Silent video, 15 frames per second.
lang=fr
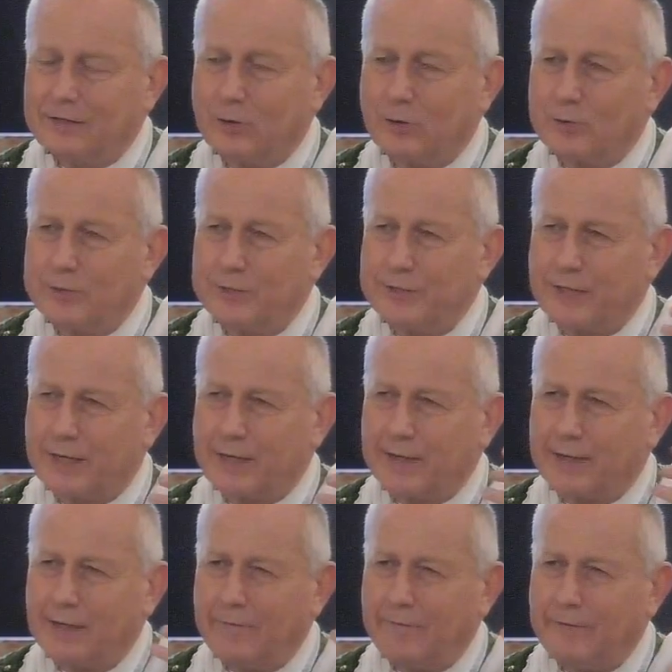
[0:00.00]
qui
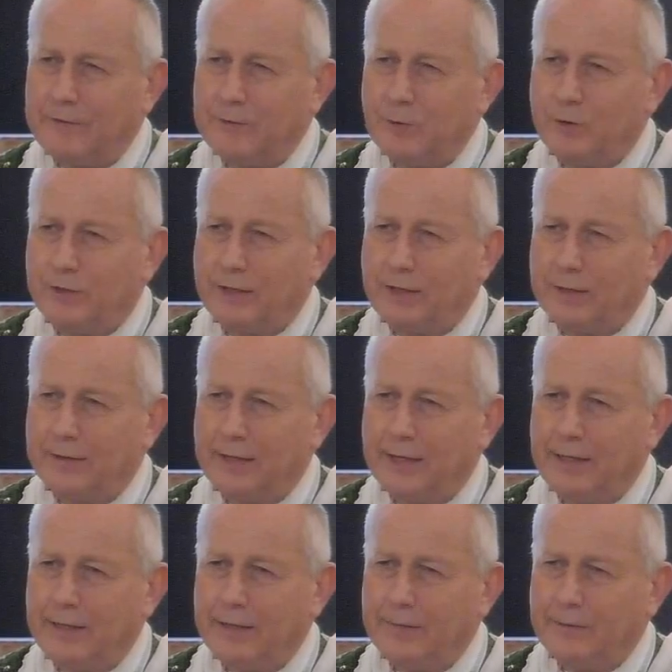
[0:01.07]
consistera dans la vision
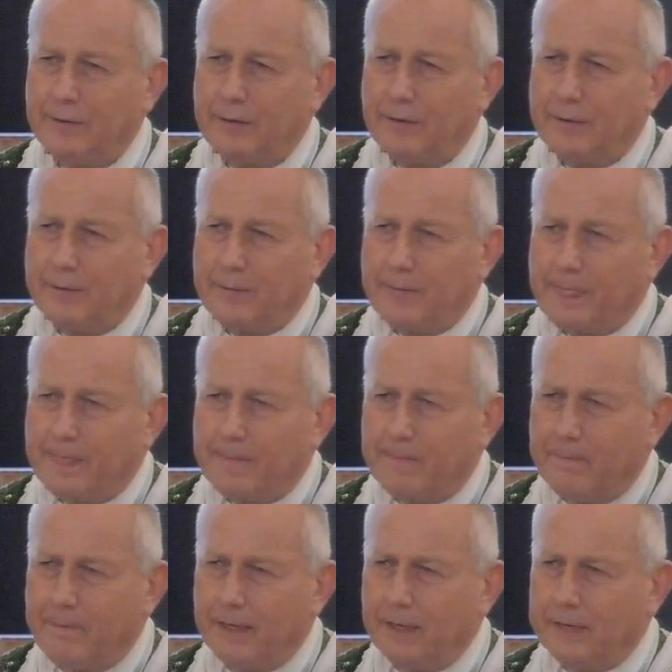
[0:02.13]
éternelle
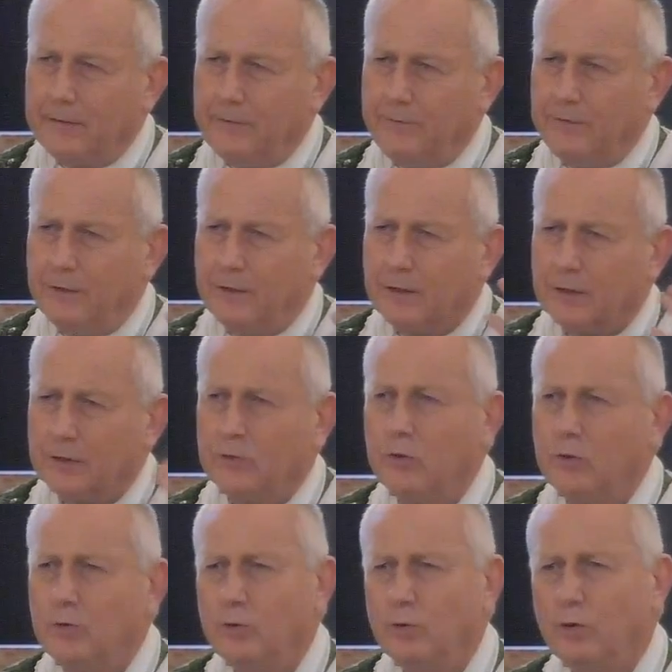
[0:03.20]
béatifique
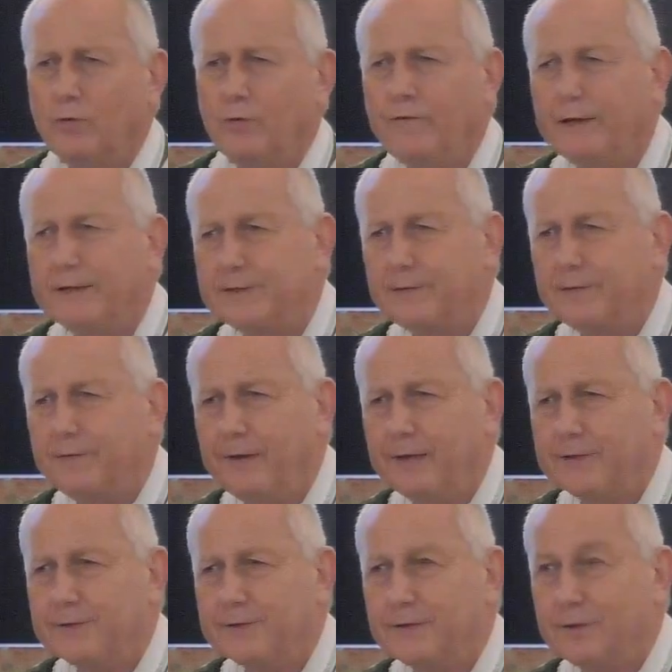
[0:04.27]
de Dieu face à
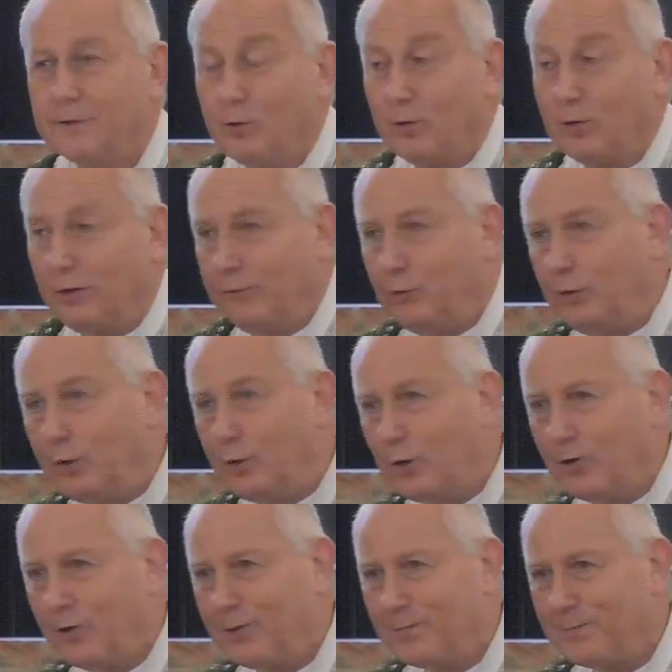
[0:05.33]
face. Donc la vie du
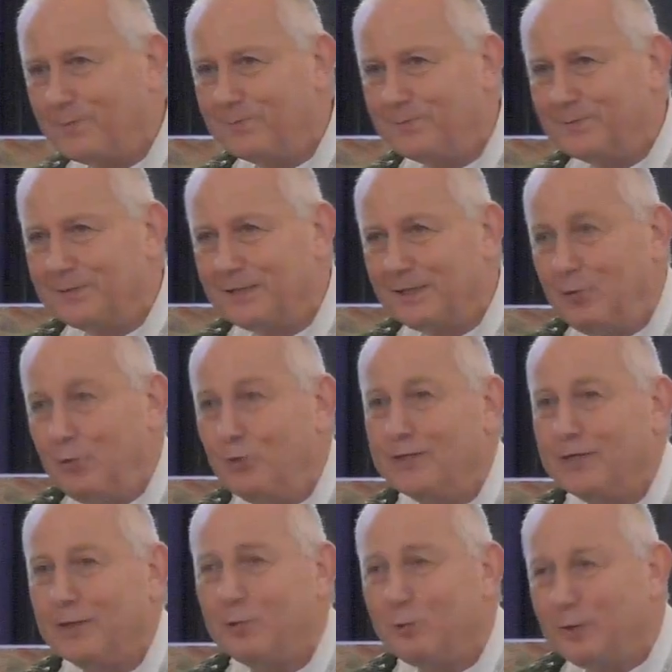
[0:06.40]
corps qui
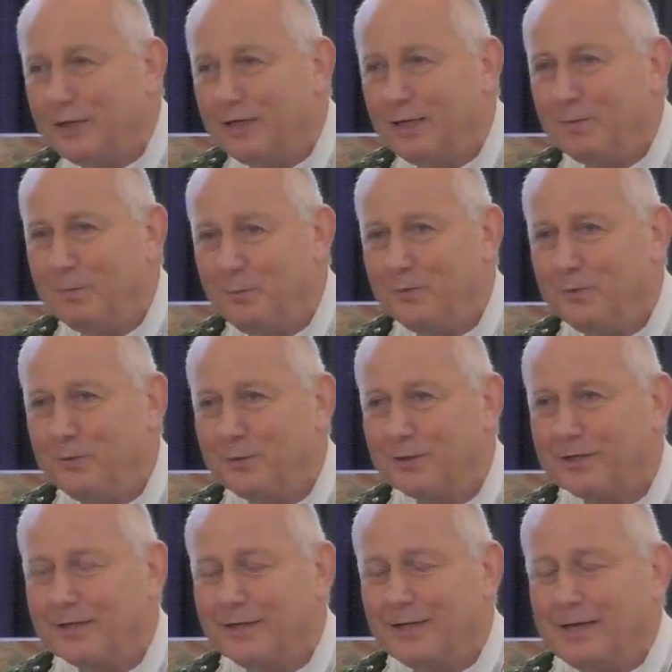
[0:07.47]
nous est donnée
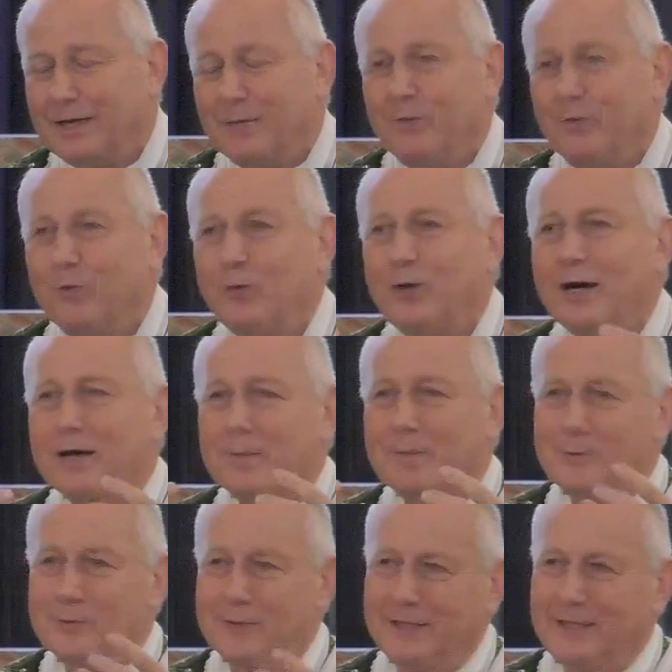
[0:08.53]
pour
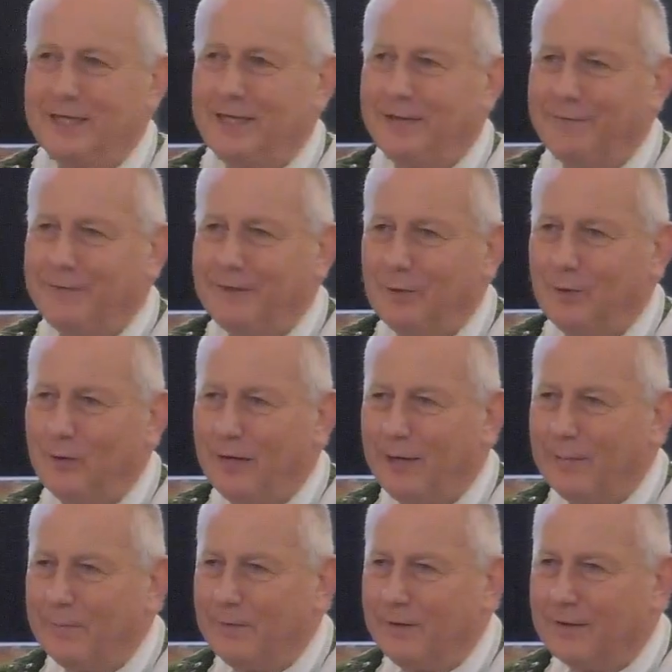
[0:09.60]
pouvoir posséder la vie de
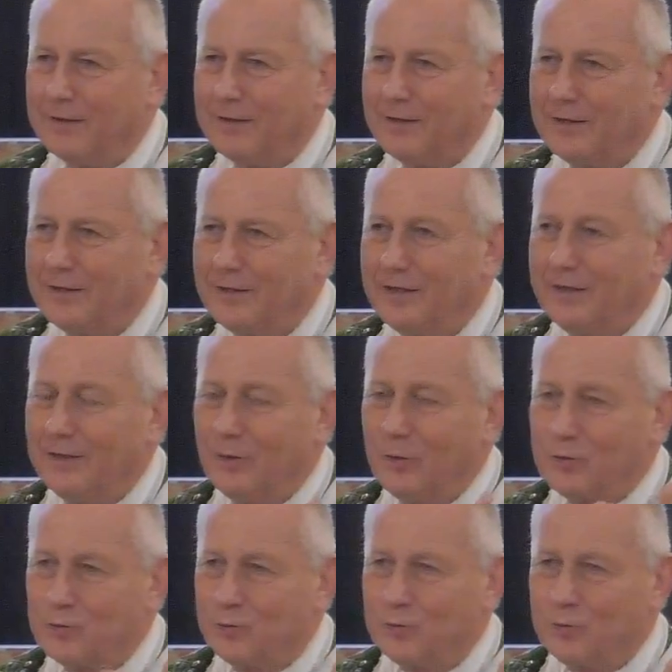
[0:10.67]
l'âme et
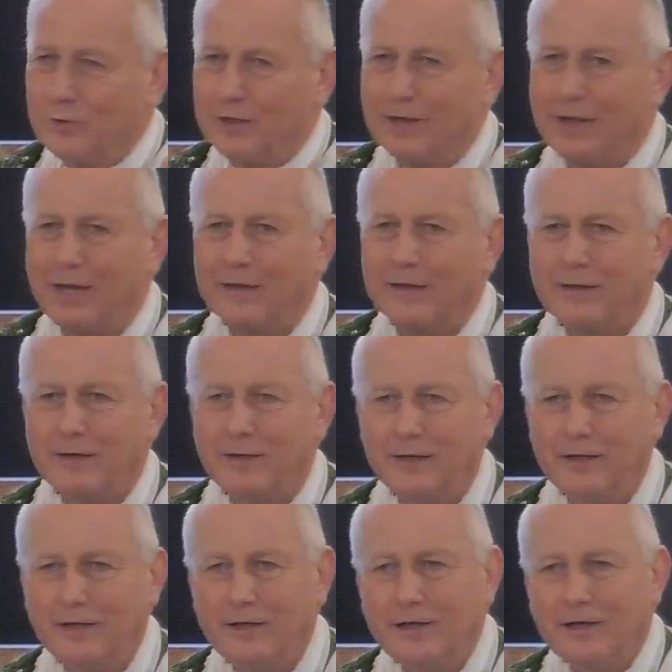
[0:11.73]
un jour
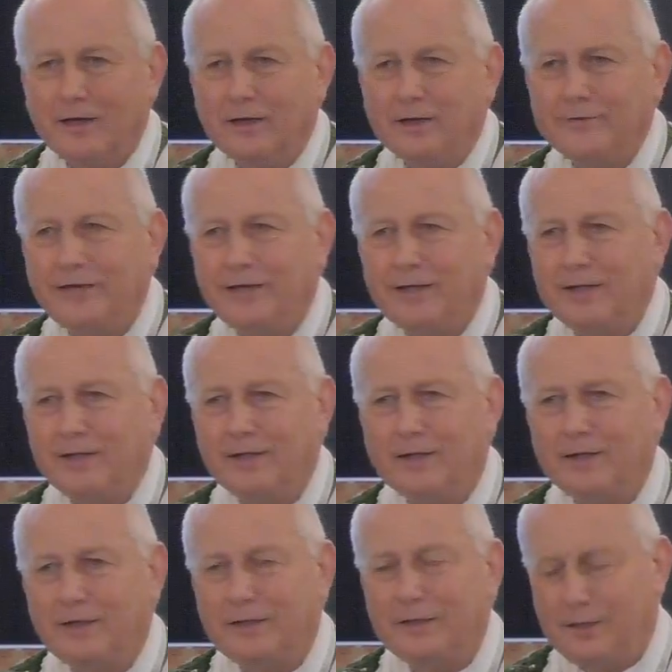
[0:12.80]
entrer dans
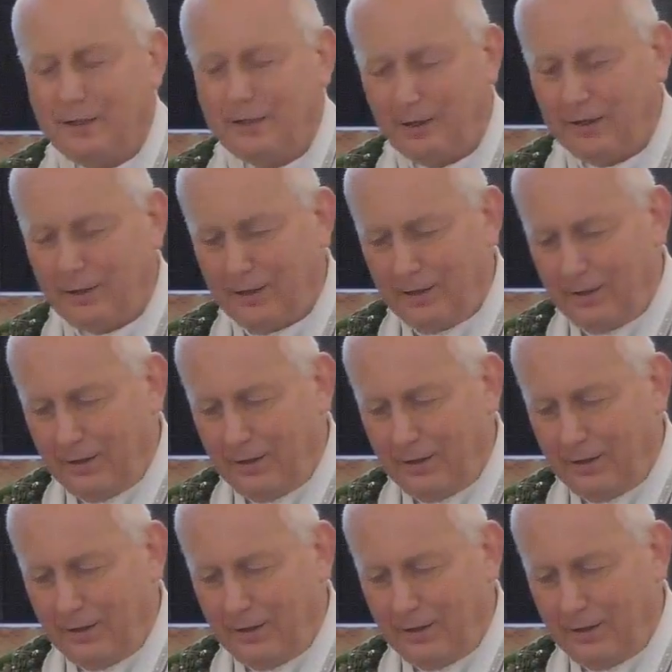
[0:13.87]
l'éternité